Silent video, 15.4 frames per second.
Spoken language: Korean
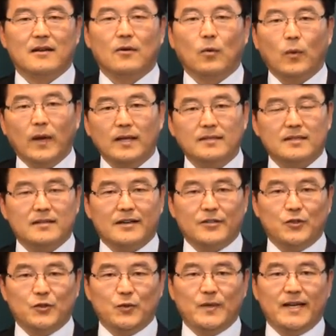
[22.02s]
왜 시가
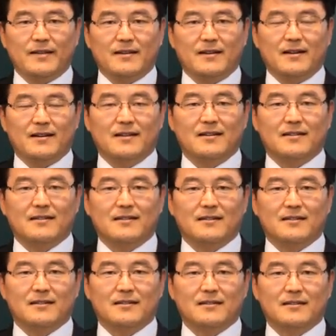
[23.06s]
중요한가?
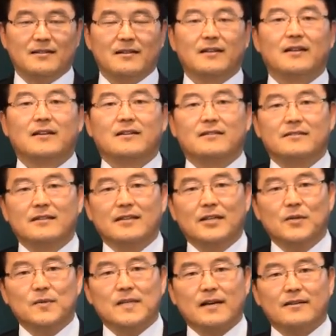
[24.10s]

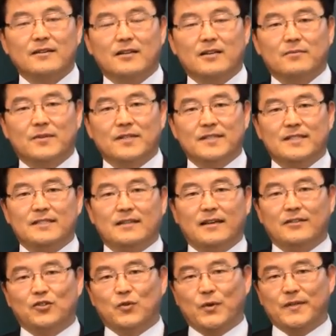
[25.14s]
그전에도 제가 여러 번
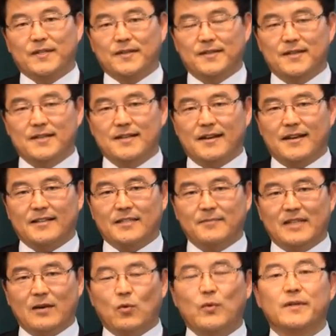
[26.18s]
시의 중요성을
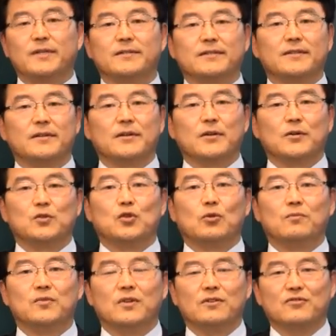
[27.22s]
이야기했습니다. 오늘은
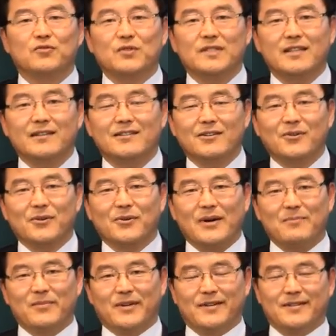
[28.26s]
좀 더 구체적으로
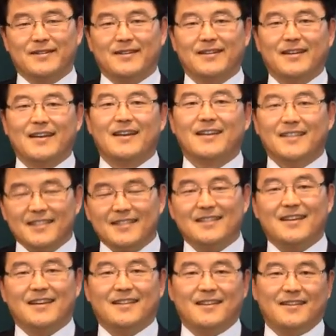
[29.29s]
한번
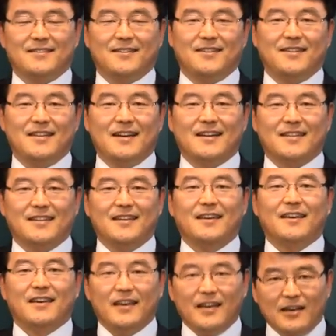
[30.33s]
시에 대해서
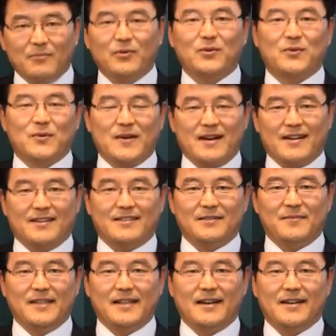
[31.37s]
이야기해 보도록
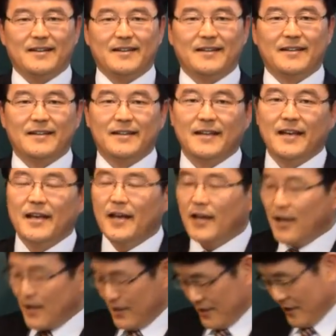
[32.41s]
하겠습니다.
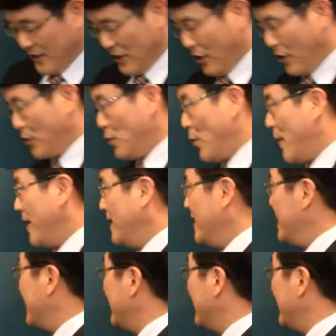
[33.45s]
연월